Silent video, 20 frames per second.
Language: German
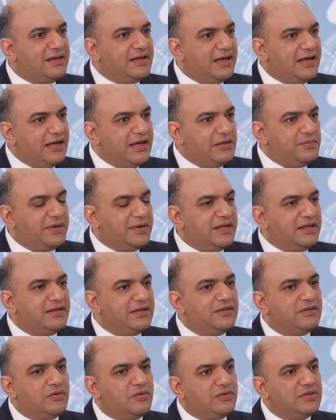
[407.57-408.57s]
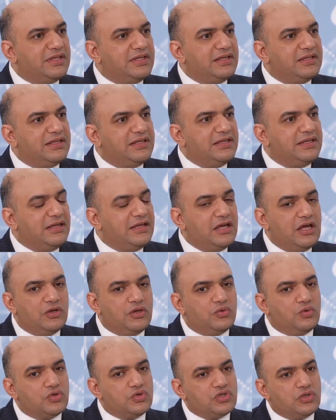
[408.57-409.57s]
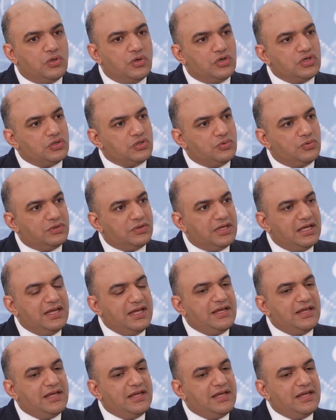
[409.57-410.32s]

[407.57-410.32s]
reinbringen unter die Durchleuchtung